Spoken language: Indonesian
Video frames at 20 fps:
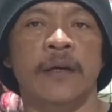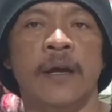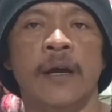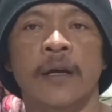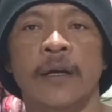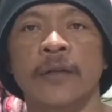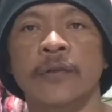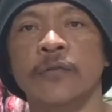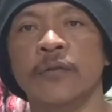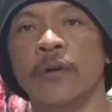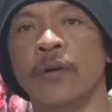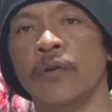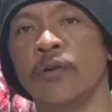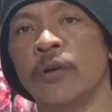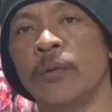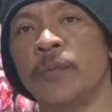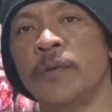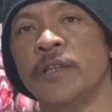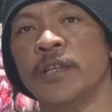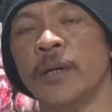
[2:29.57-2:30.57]
Anda juga
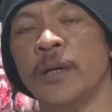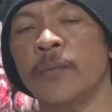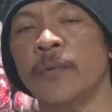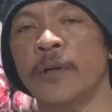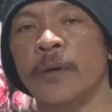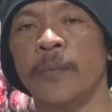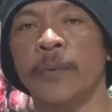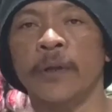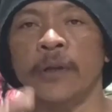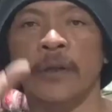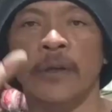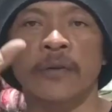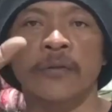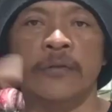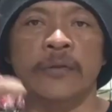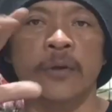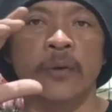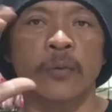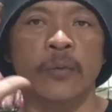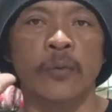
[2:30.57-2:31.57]
udah bisa mendapatkan
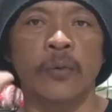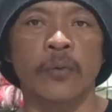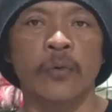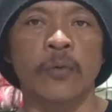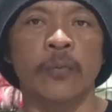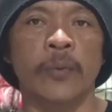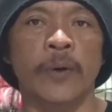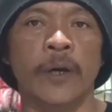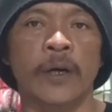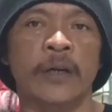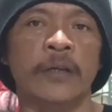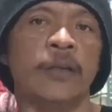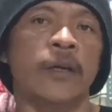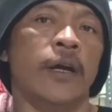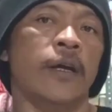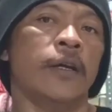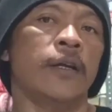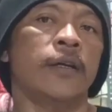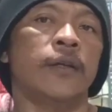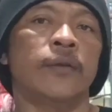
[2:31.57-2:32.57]
seluruh barang
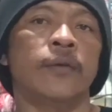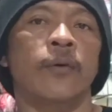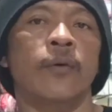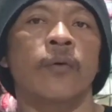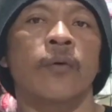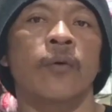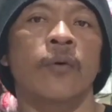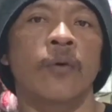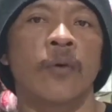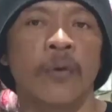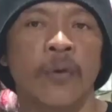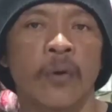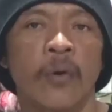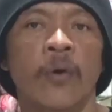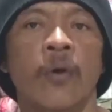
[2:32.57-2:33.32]
yang ada di toko